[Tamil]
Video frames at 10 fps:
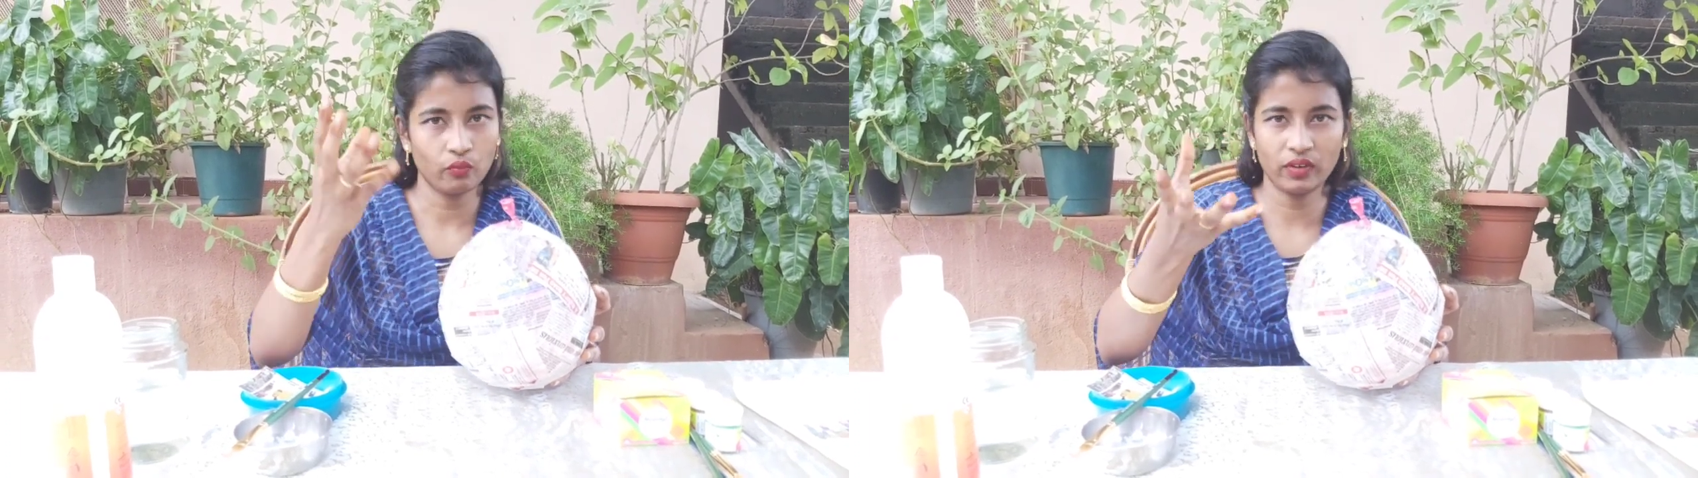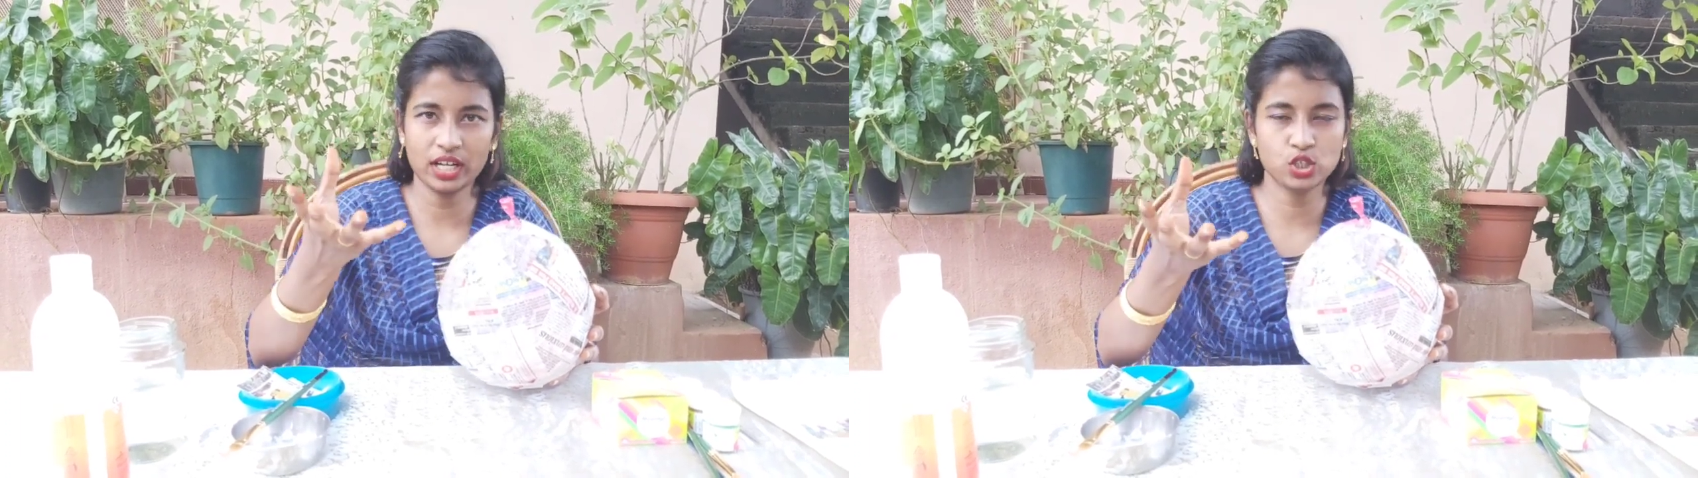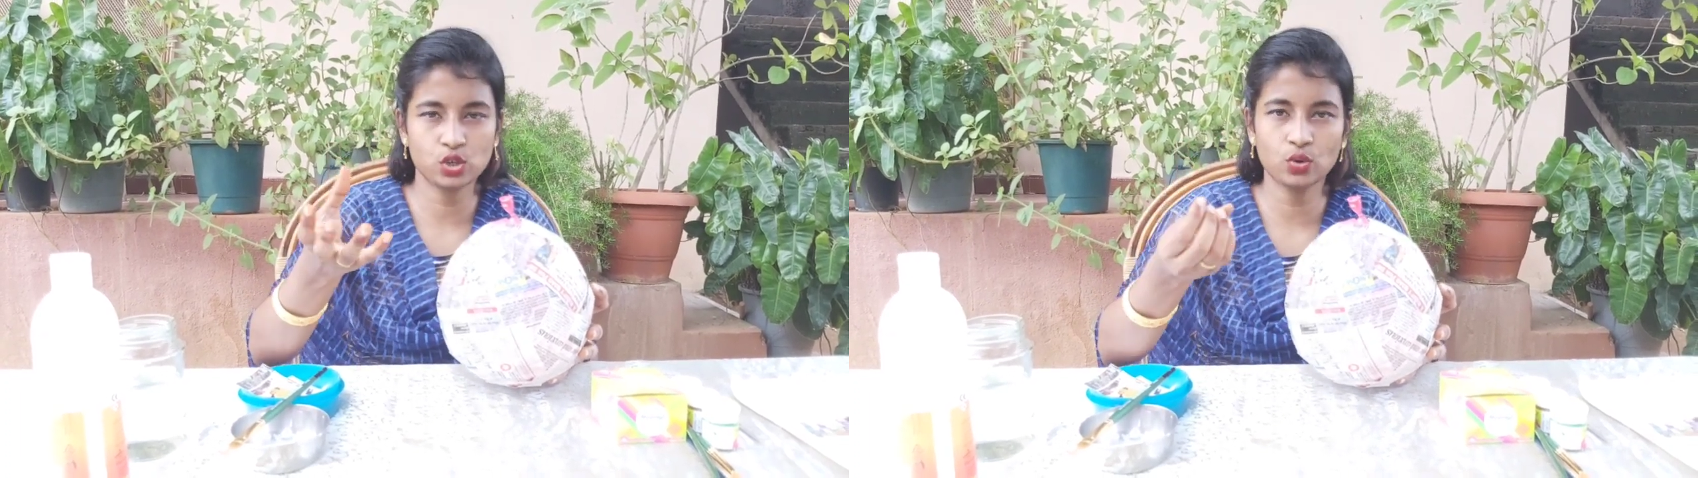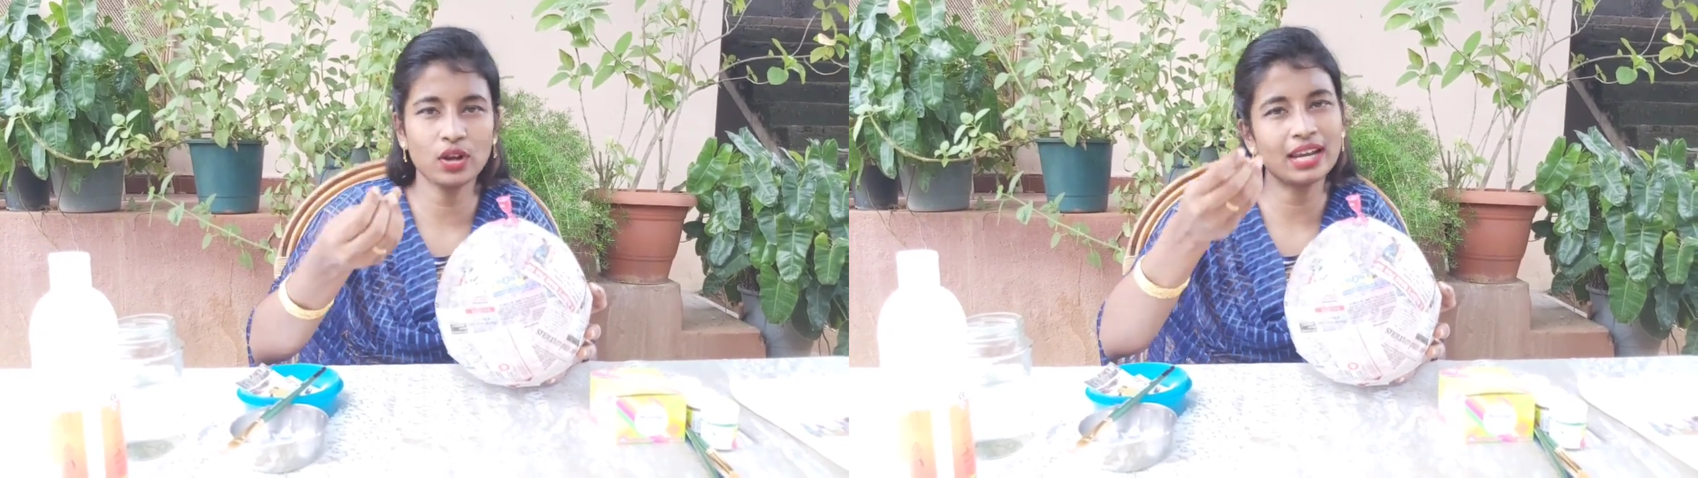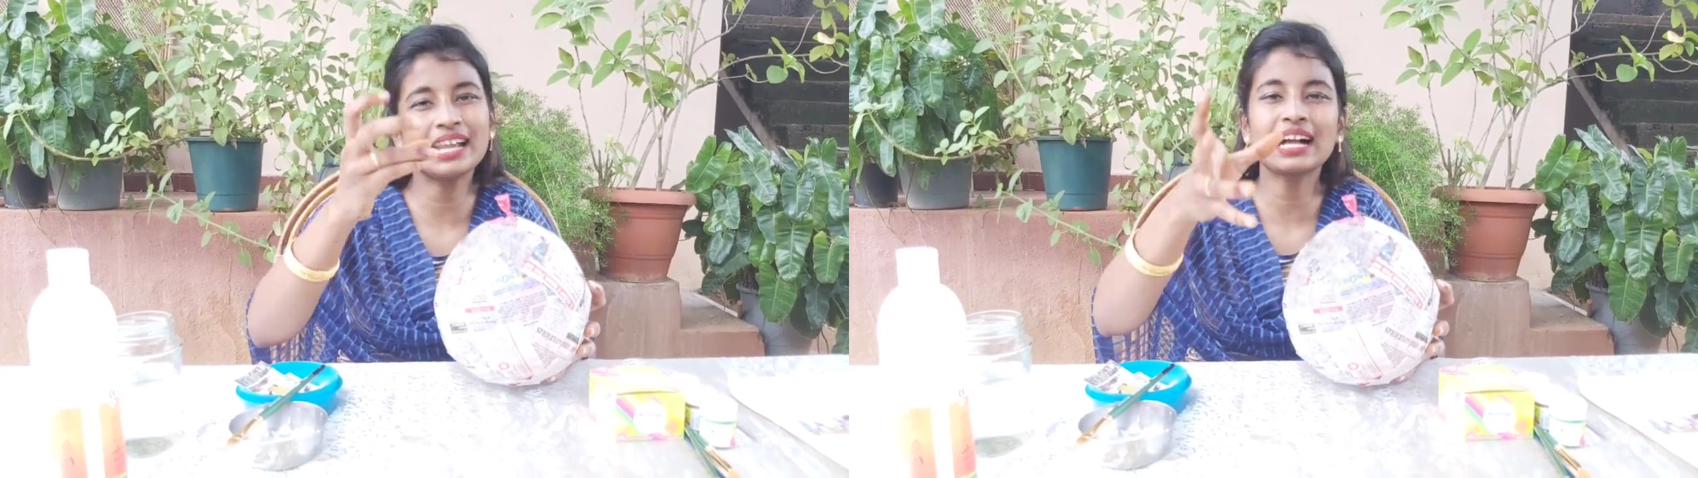வெடிச்சிடும்
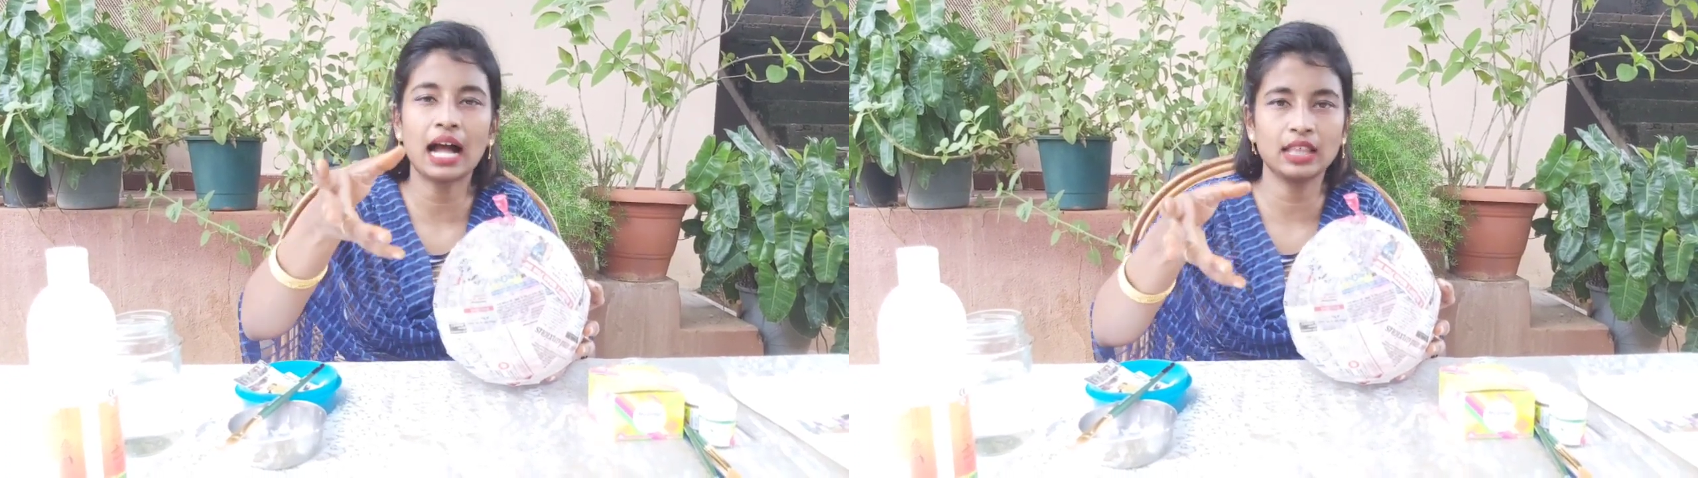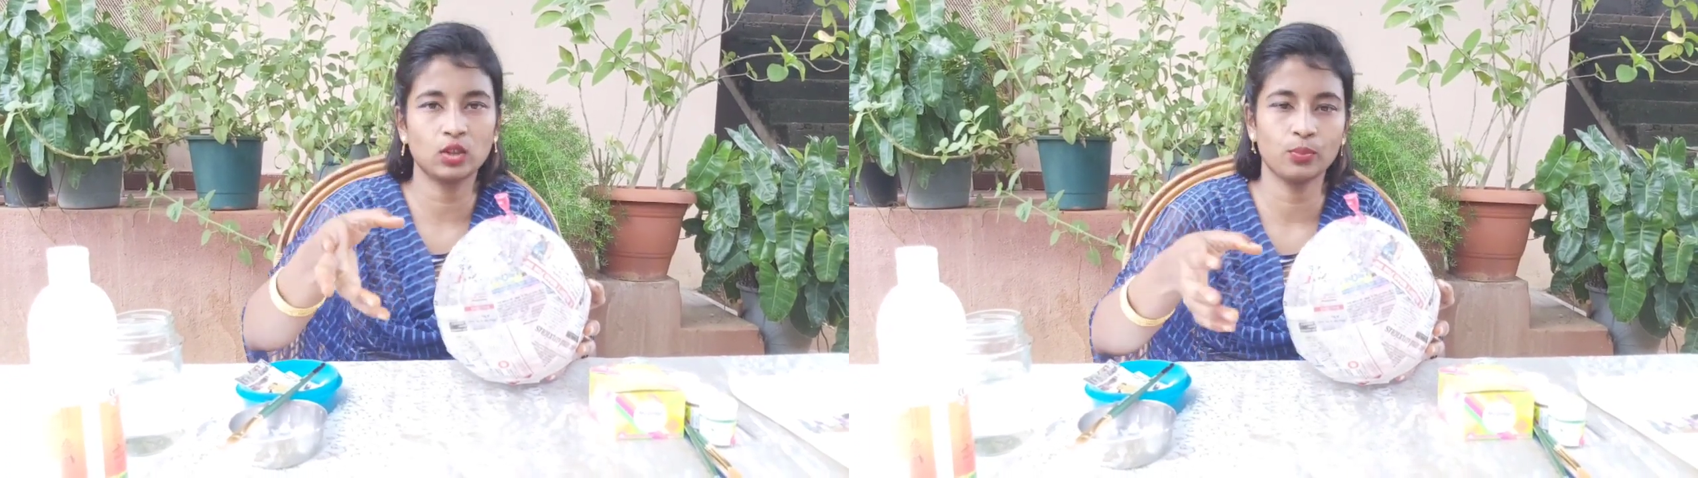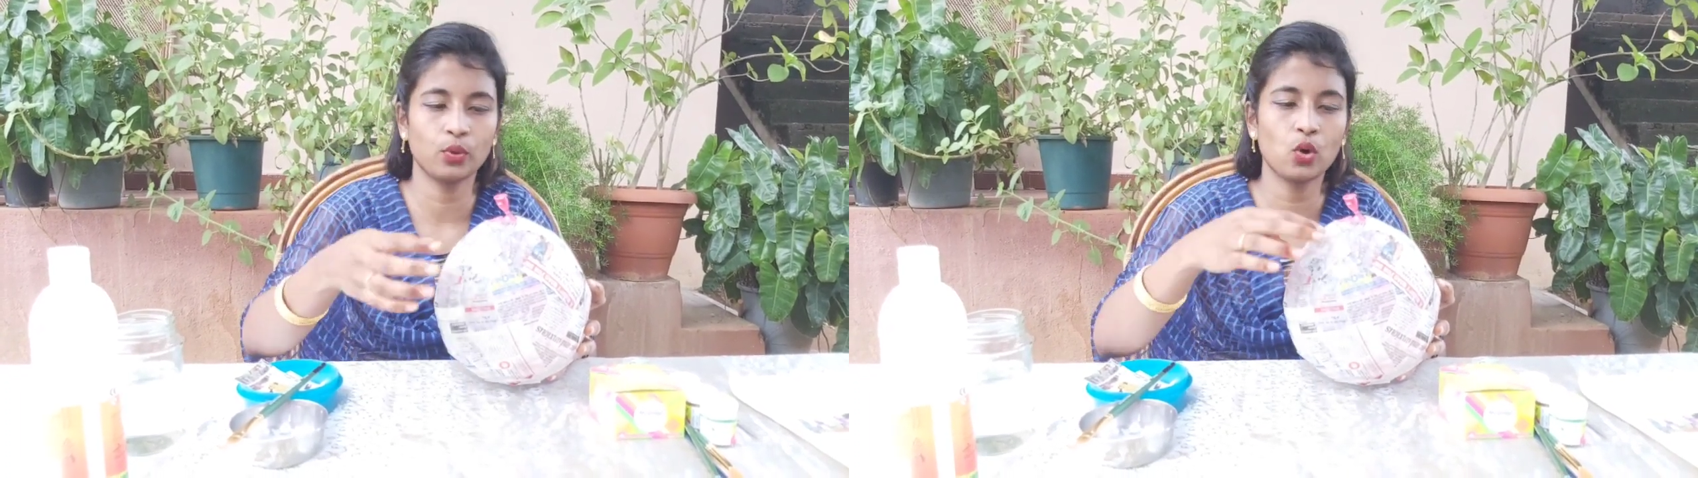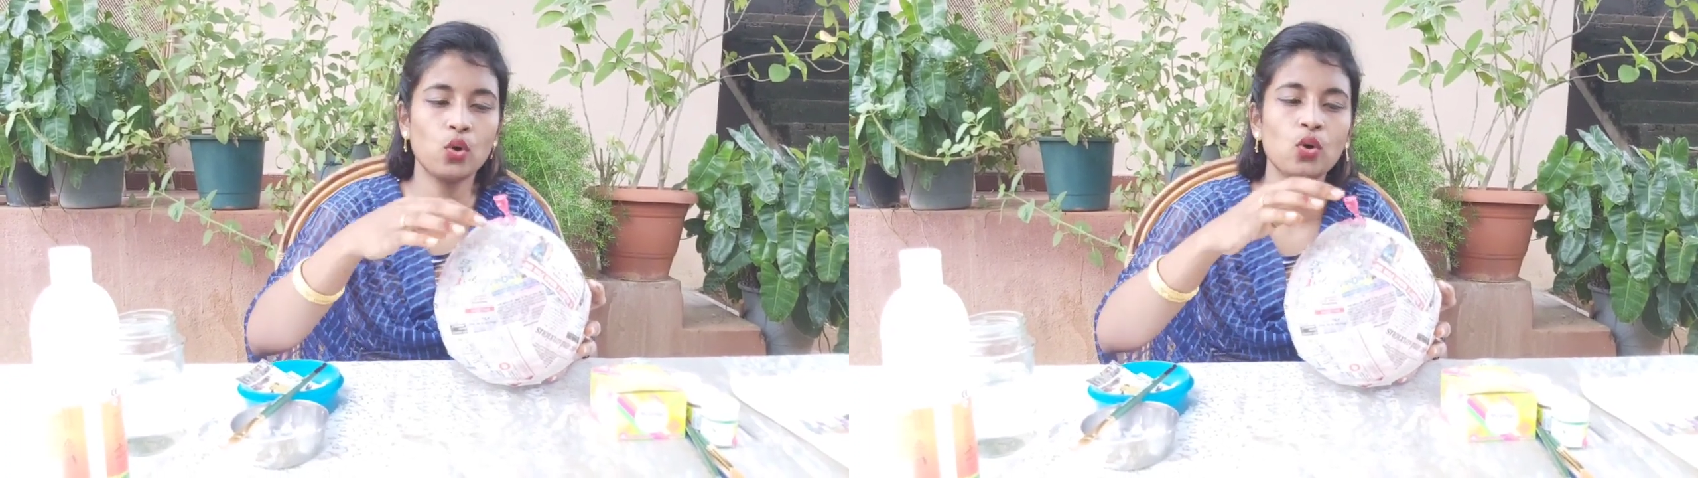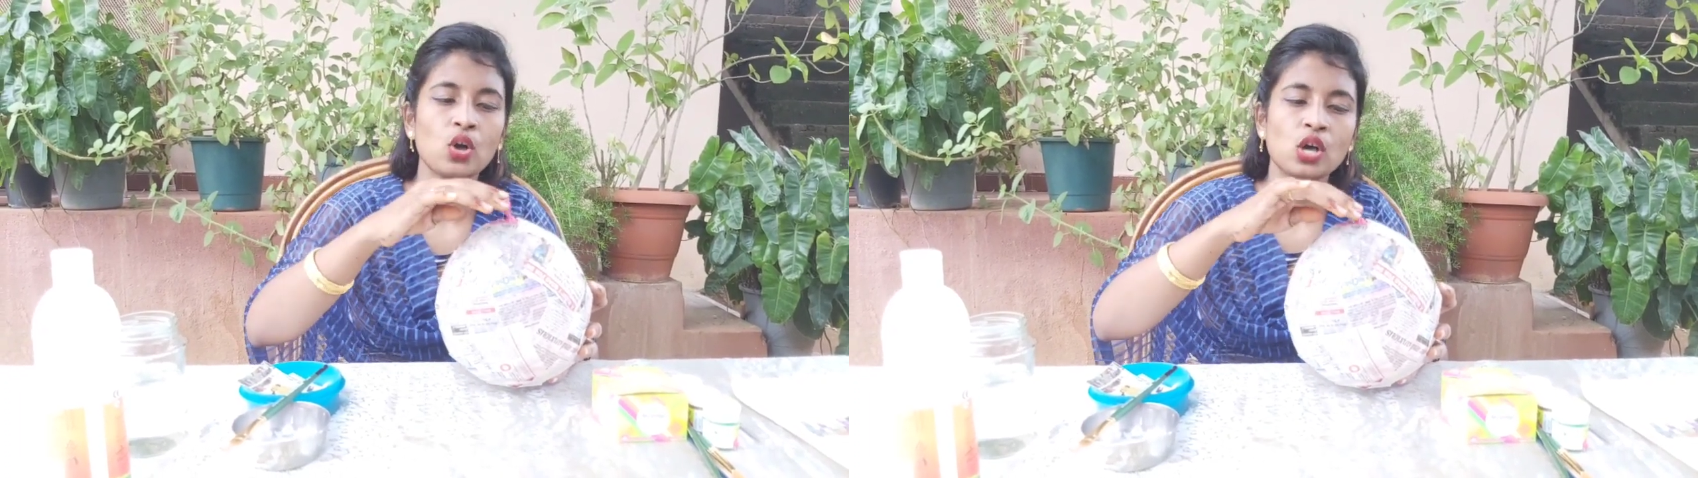இல்லைன்னா காற்று போகும்